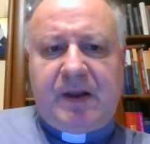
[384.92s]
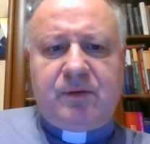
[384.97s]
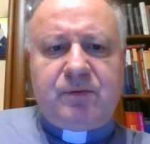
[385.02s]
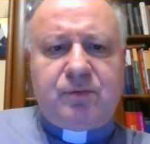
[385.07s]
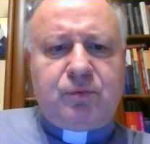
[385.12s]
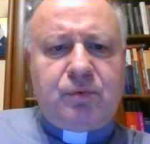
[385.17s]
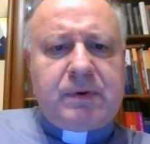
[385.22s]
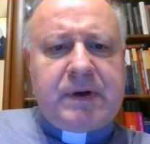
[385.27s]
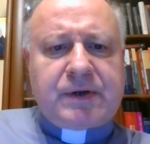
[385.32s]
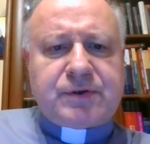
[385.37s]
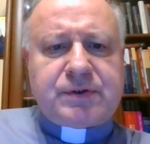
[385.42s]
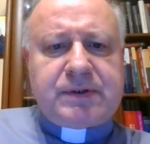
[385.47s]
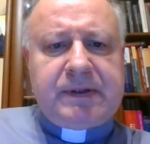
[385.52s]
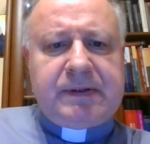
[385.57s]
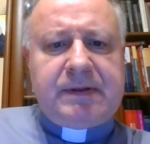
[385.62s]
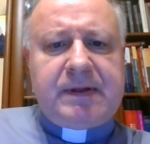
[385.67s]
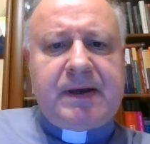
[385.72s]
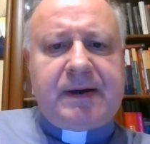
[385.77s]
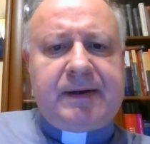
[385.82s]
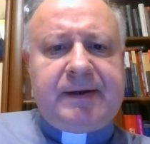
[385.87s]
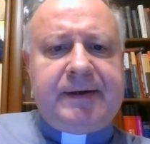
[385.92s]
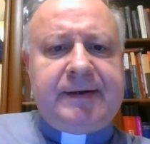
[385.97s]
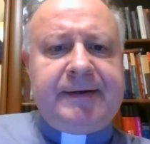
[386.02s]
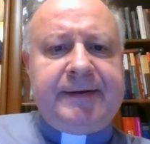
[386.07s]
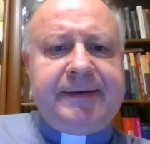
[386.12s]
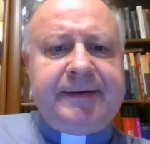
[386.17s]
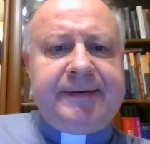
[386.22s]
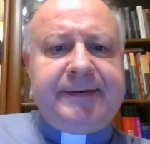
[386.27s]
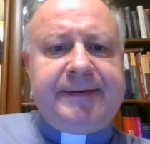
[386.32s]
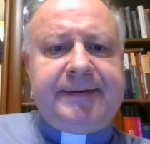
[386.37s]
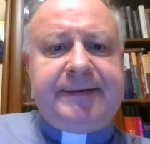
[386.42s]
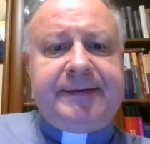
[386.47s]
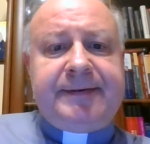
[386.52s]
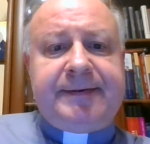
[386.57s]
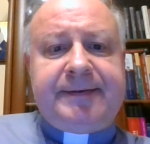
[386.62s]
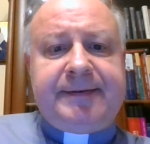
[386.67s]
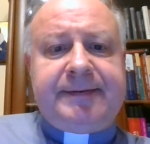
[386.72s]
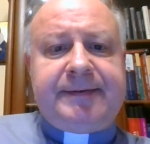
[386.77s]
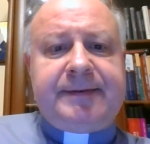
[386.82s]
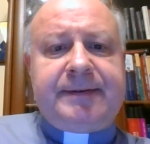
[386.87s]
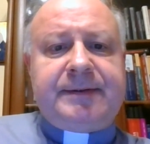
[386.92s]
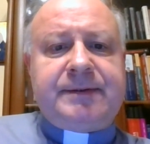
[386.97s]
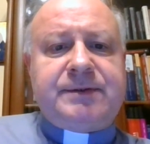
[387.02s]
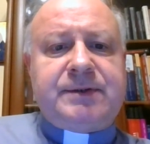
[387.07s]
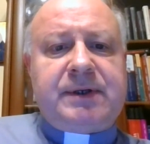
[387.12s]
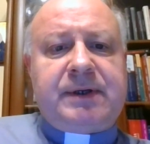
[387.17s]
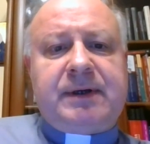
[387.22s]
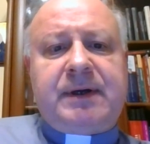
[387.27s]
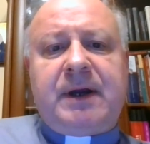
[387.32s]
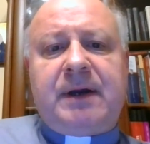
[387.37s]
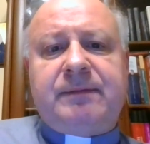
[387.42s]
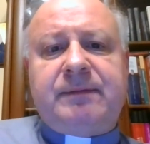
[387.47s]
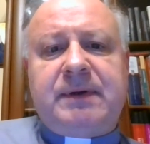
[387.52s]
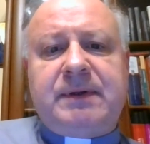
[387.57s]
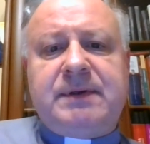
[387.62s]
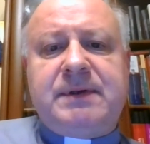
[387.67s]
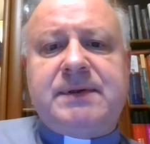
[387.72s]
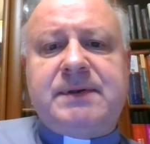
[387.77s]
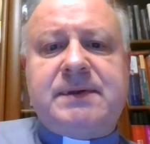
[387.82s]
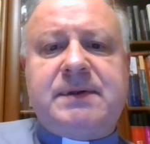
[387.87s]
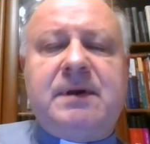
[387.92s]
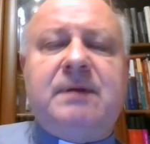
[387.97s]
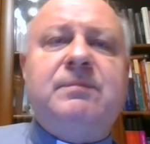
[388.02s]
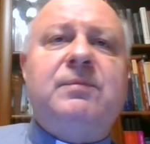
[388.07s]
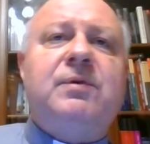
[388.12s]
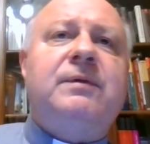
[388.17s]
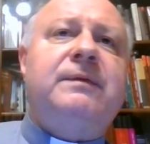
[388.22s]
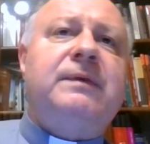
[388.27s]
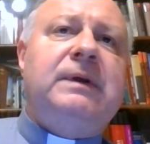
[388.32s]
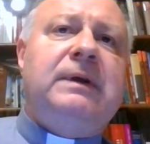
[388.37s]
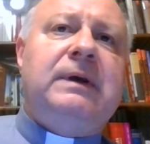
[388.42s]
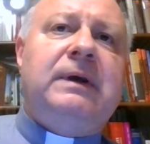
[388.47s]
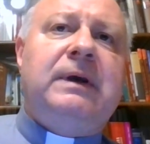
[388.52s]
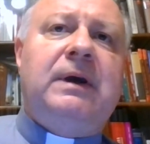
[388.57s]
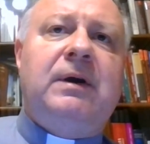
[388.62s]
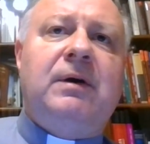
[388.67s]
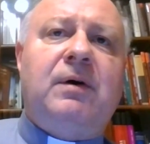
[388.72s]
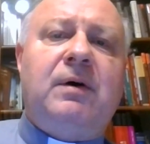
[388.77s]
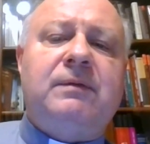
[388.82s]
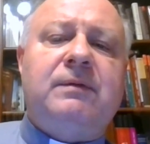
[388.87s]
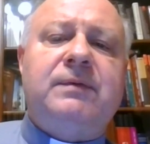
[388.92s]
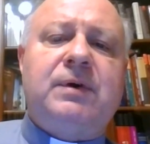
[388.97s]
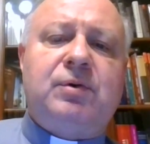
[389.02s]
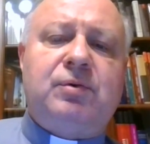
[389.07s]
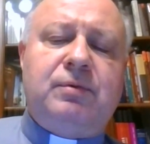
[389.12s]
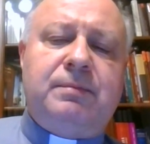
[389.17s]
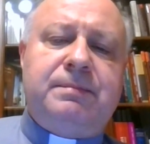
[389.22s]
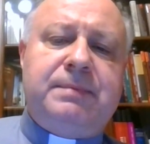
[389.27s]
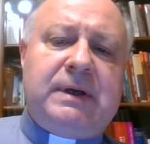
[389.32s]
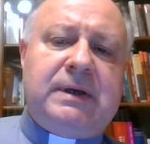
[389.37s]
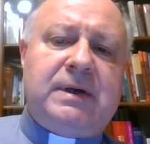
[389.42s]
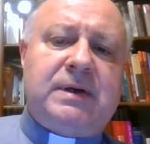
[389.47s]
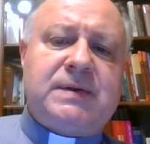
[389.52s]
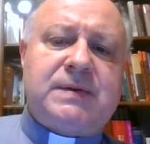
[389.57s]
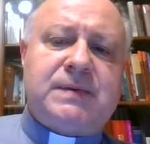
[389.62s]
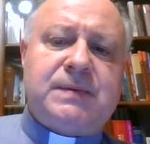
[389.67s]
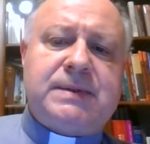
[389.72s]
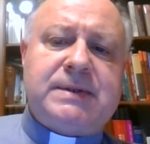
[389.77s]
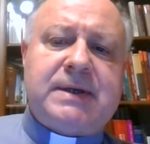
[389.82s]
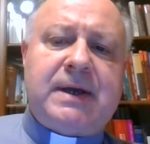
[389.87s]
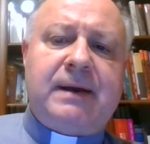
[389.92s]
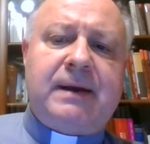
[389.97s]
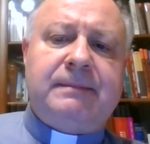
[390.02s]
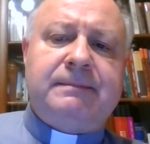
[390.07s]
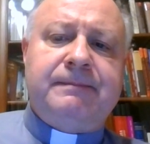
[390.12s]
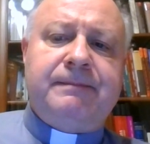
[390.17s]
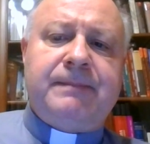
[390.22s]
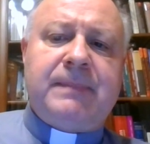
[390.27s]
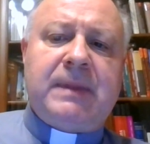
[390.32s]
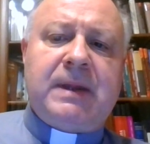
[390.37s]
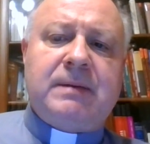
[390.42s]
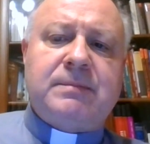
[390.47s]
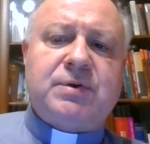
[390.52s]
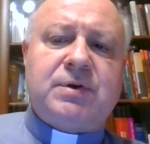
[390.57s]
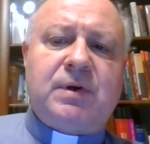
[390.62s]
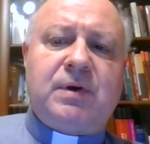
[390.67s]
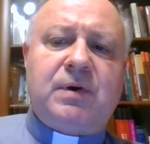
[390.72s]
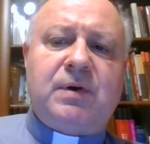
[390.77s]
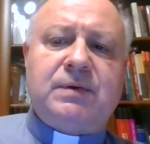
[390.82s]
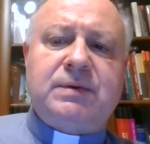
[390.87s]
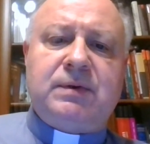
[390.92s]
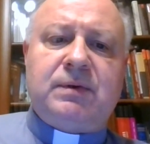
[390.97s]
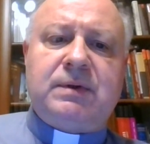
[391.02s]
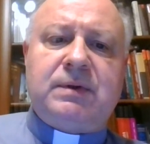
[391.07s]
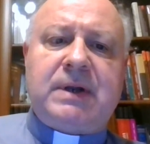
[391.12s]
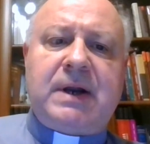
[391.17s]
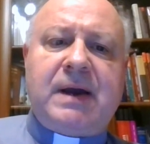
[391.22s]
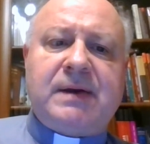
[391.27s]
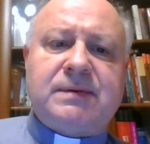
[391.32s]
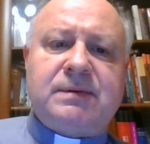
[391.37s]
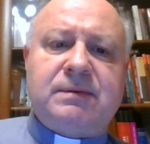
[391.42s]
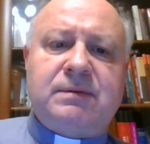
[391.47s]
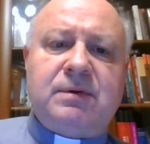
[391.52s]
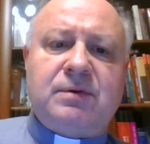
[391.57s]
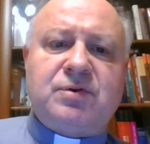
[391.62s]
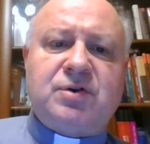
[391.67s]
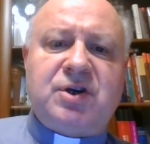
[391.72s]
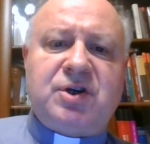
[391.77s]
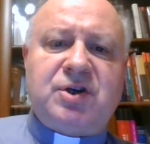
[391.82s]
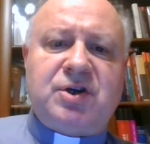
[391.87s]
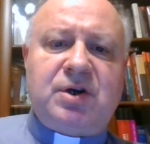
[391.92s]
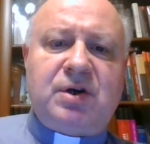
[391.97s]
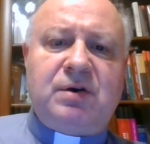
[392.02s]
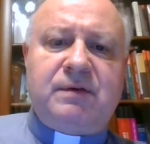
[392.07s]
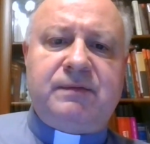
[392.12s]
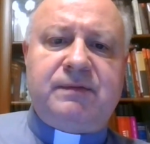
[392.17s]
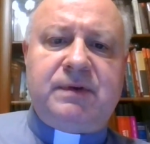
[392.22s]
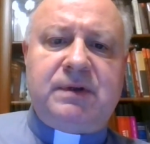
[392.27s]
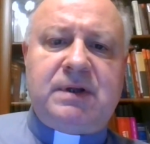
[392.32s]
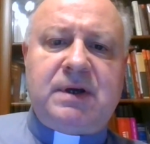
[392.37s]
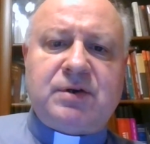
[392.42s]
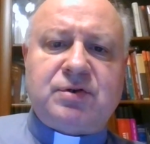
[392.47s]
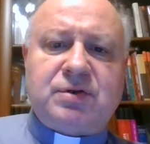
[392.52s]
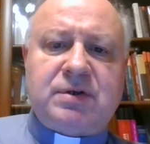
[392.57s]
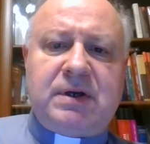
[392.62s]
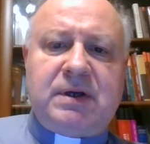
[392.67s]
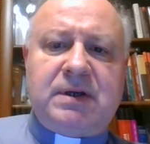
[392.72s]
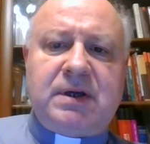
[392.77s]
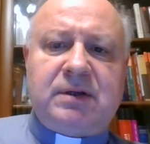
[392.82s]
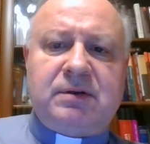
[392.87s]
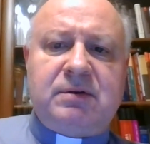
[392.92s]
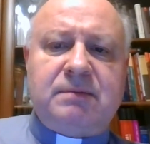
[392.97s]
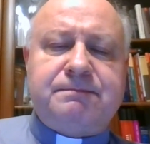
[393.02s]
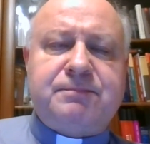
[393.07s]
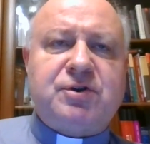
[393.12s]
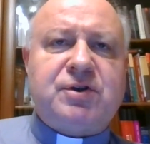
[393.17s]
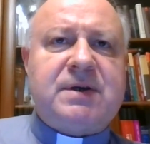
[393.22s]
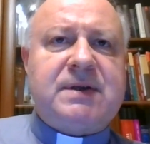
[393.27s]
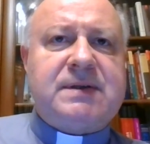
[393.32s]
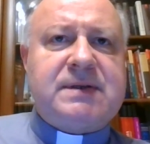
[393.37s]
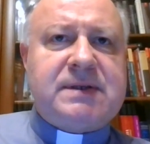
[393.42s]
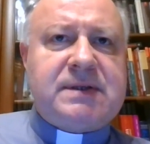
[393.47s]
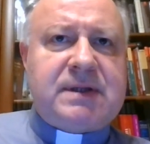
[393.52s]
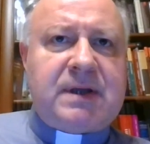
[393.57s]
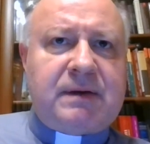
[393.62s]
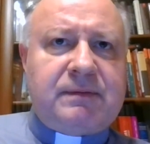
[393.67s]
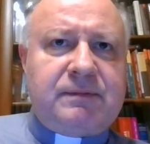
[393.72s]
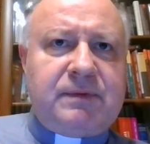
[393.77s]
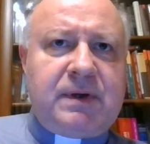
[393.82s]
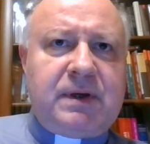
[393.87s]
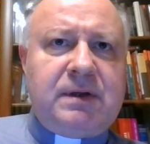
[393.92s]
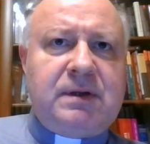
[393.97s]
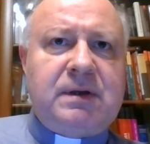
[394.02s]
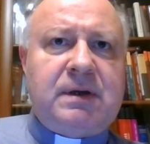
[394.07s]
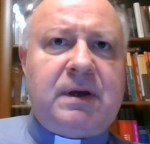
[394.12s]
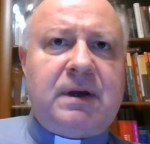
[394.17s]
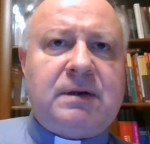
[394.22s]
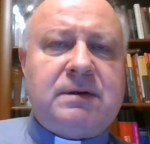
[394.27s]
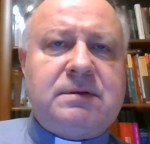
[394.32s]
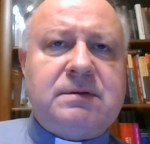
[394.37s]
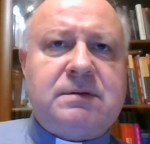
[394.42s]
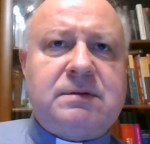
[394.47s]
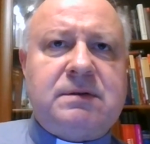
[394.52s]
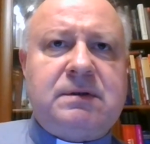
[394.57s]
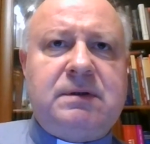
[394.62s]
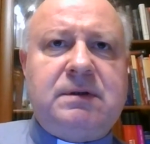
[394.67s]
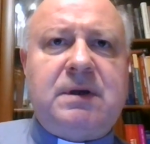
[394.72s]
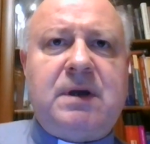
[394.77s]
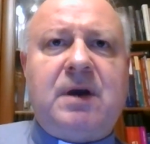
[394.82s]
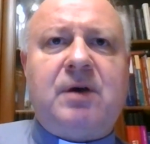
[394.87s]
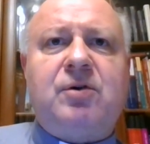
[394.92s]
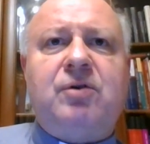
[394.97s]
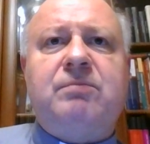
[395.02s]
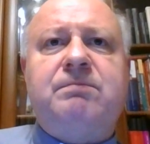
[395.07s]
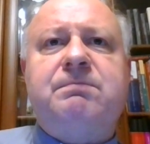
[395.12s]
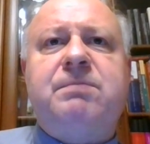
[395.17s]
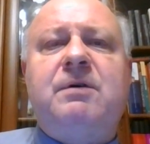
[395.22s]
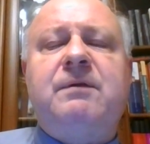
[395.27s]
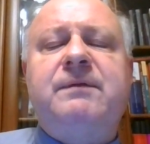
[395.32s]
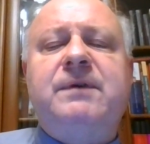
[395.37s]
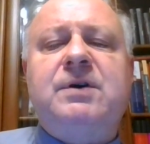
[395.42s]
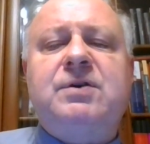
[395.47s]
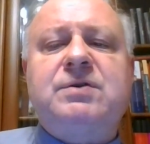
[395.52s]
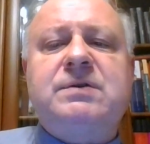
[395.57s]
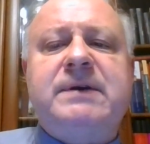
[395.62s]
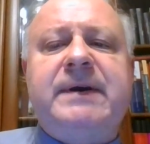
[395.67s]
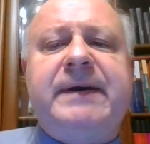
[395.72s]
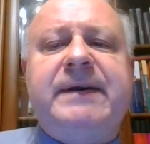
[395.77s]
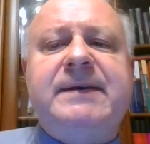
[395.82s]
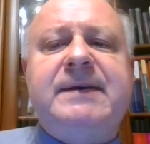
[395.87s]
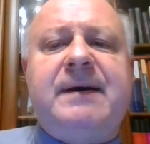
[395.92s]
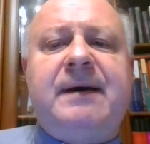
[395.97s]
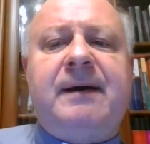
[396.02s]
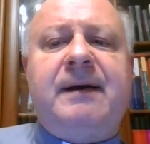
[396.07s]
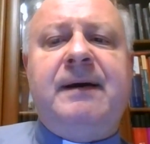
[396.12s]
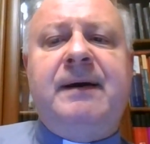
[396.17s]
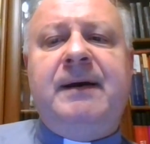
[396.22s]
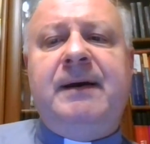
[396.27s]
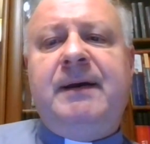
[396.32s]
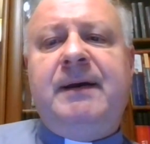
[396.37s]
Łukasz jednak, ciekawe, nic nie mówi o wykupie Jezusa. Przechodzi od razu do trzeciego wydarzenia, do przedstawienia, czyli jako powierzenia